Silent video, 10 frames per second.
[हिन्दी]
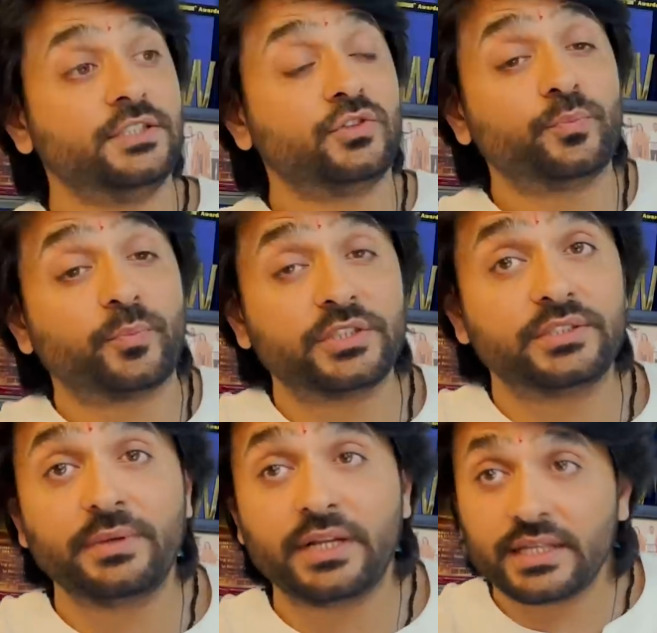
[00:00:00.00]
हाँ जी तो
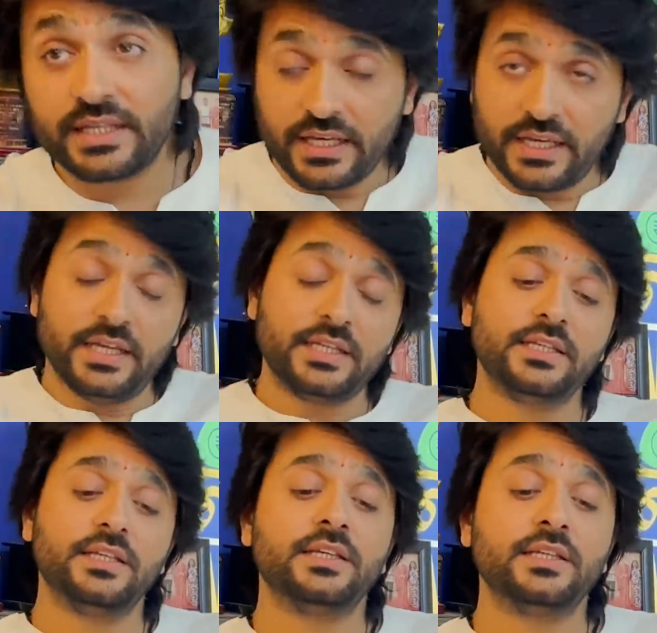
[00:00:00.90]
प्रश्न मेरा ये है
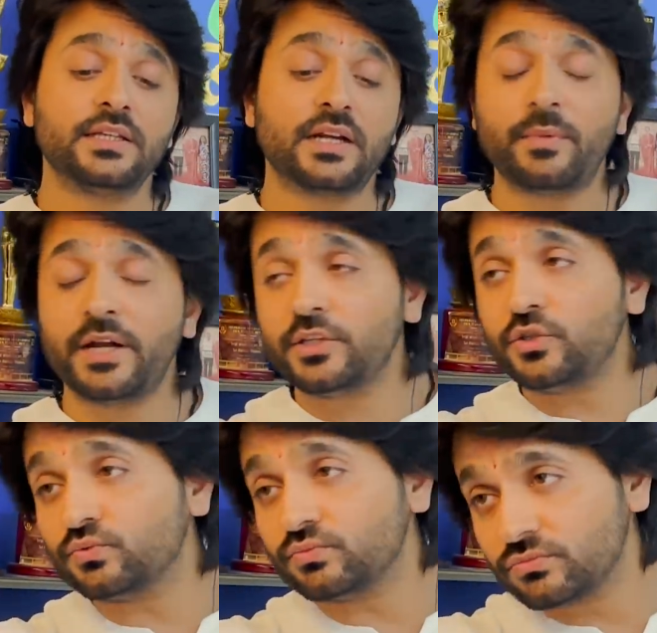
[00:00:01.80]
कि
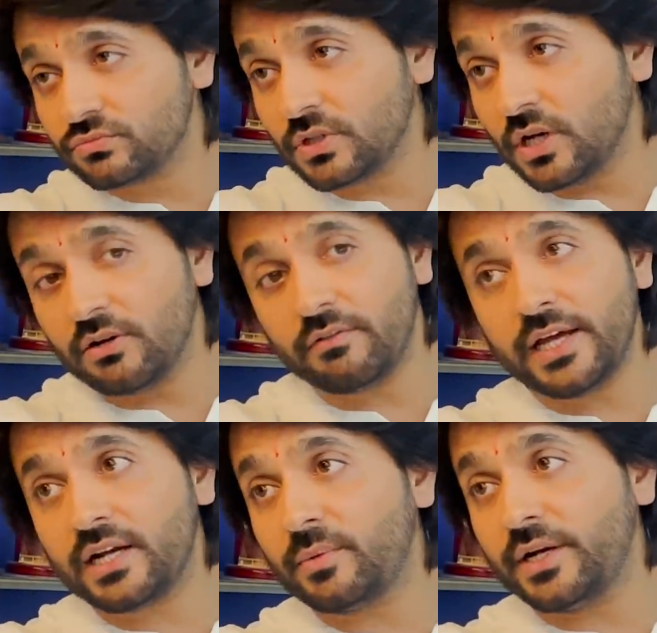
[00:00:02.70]
रामायण क्यों
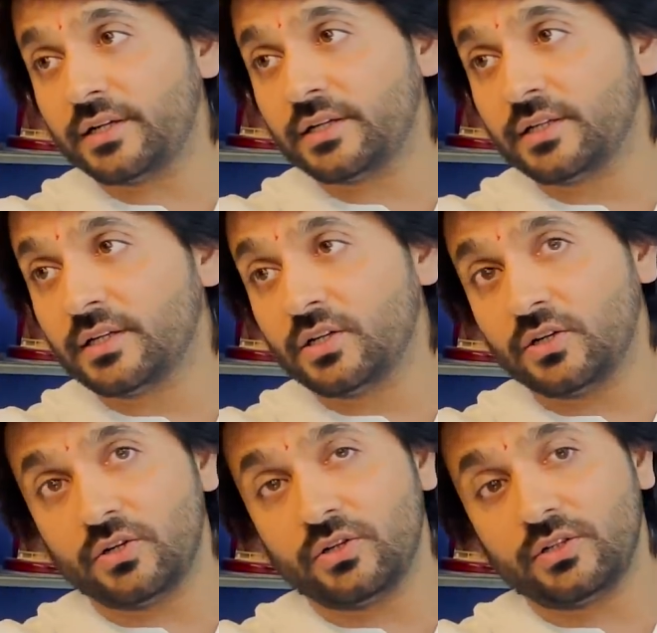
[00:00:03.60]
वाय रामायण
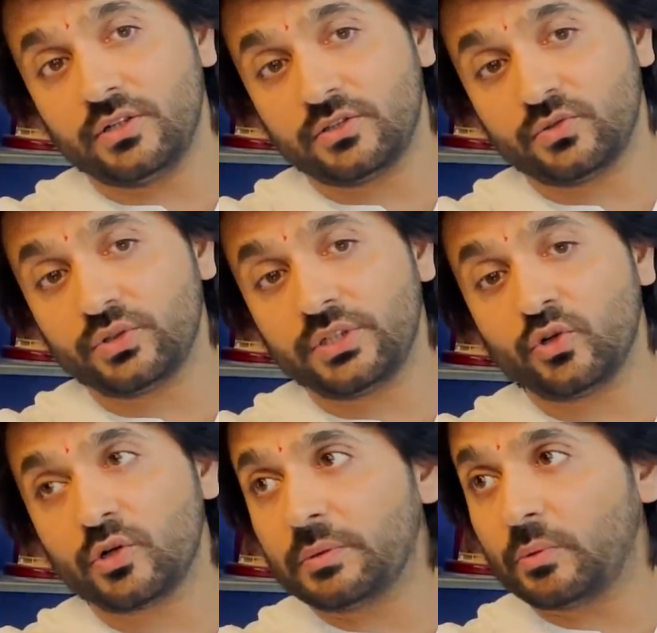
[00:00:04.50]
और
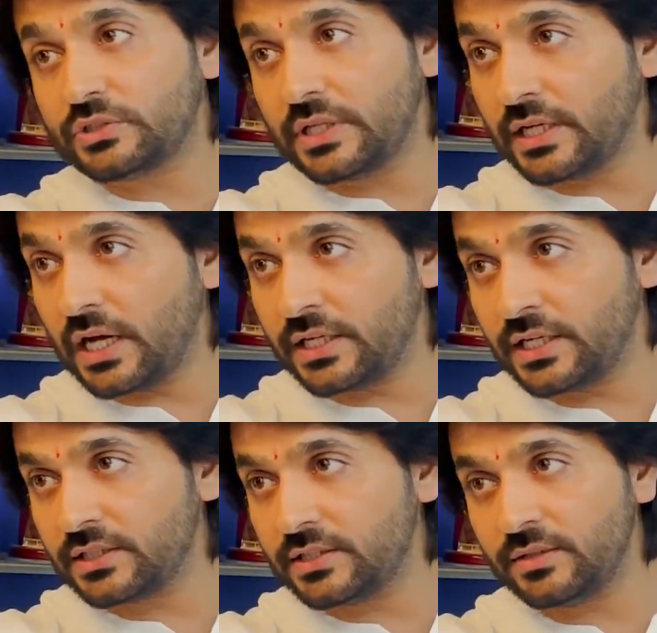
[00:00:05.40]
क्योंकि और भी बहुत सारी
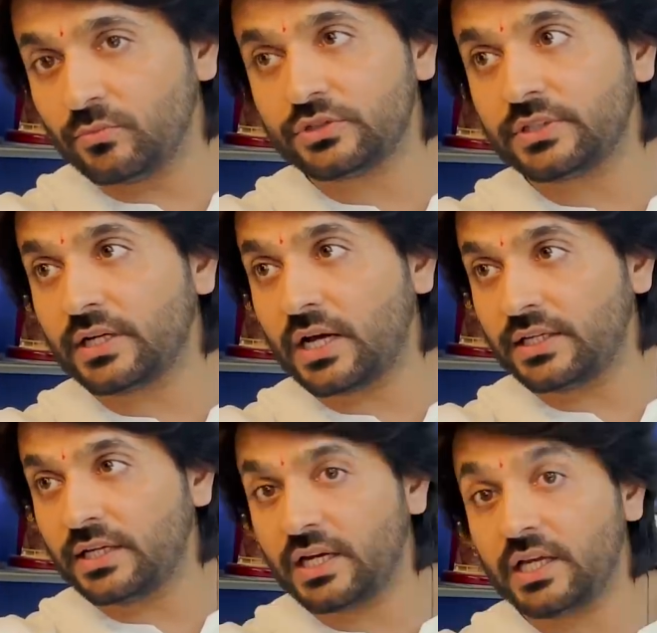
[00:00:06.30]
कहानियाँ थी बहुत सारी
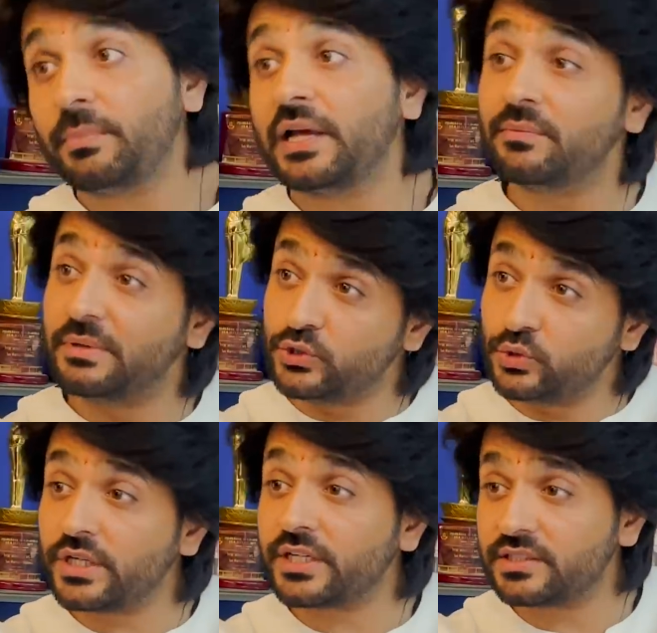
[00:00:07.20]
कहानियाँ हैं पहले
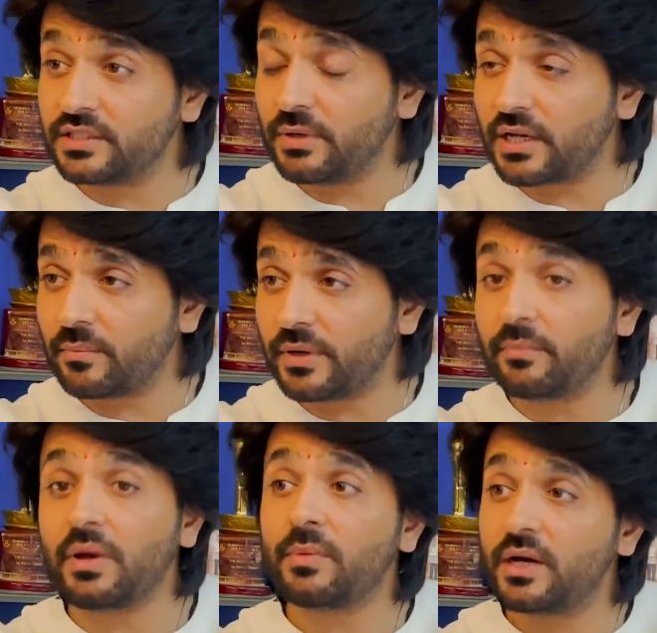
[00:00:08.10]
बन चुकी है कितनी बार
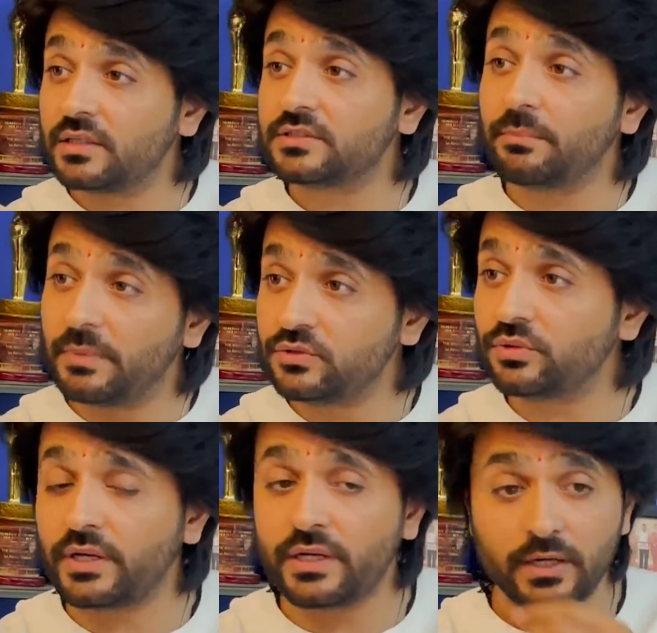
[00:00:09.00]
रामायण महाभारत सब
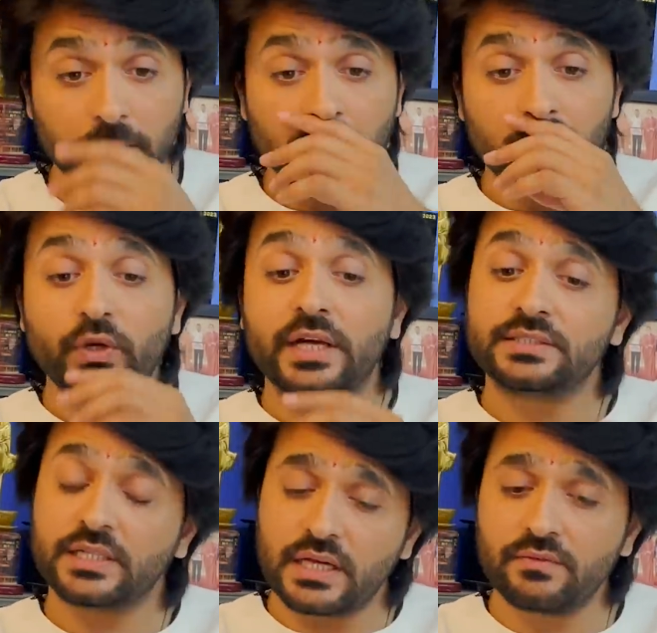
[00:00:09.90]
बन चुके हैं तो
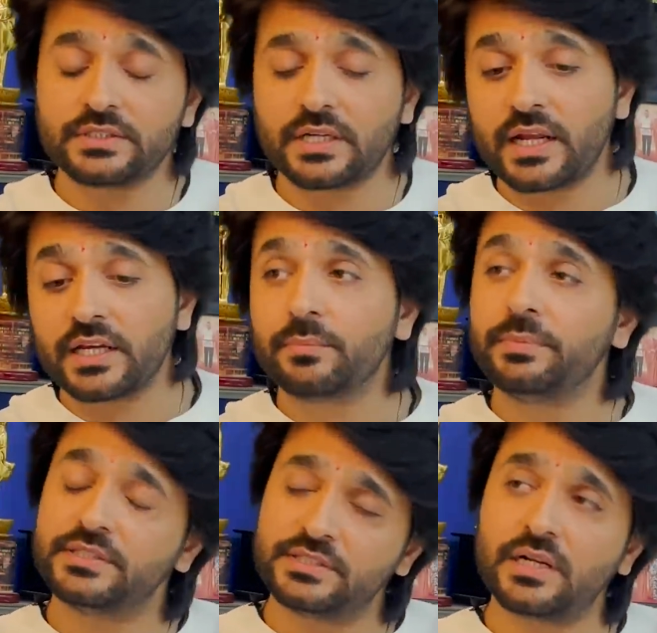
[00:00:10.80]
ऐसा क्या विचार है
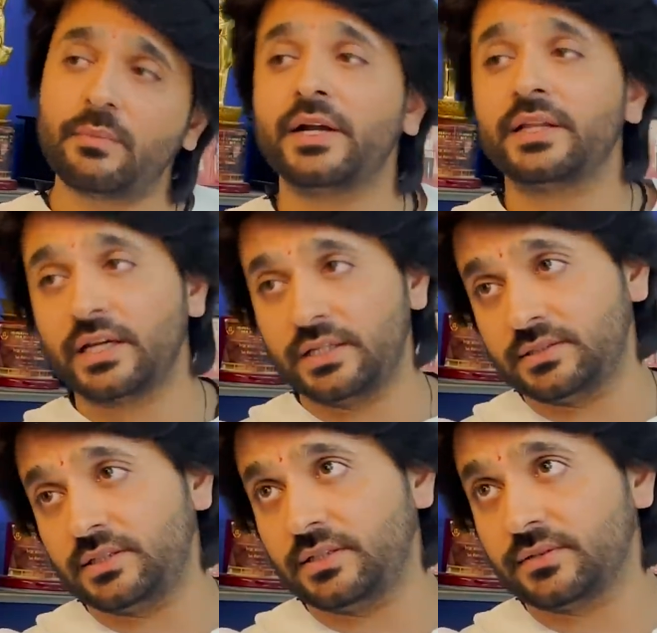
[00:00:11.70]
कि फिर से रामायण
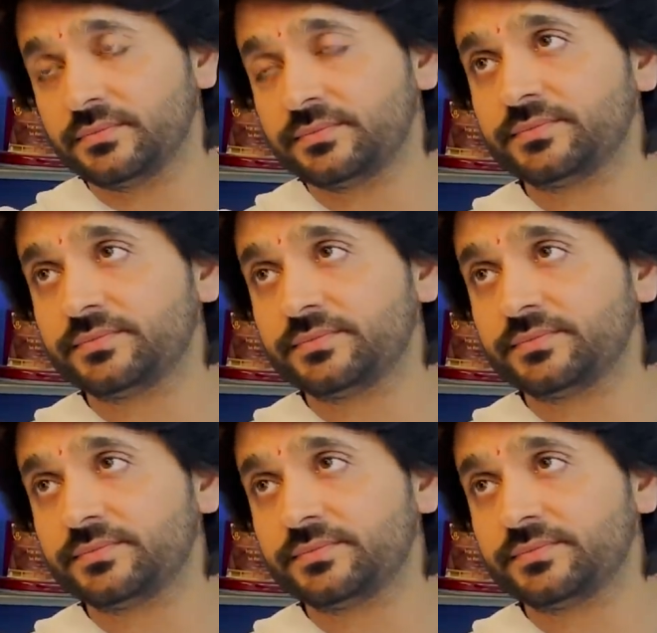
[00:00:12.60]
कहनी चाहिए